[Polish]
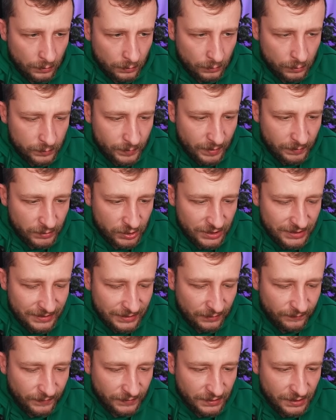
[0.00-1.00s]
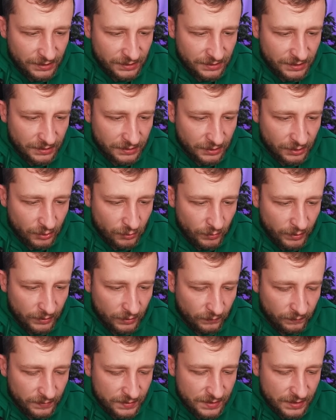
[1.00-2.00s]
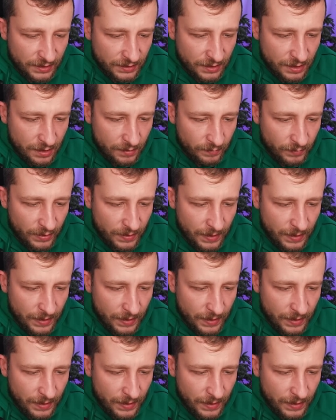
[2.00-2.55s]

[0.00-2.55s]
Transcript: Już mam 320, dziękuję, do widzenia.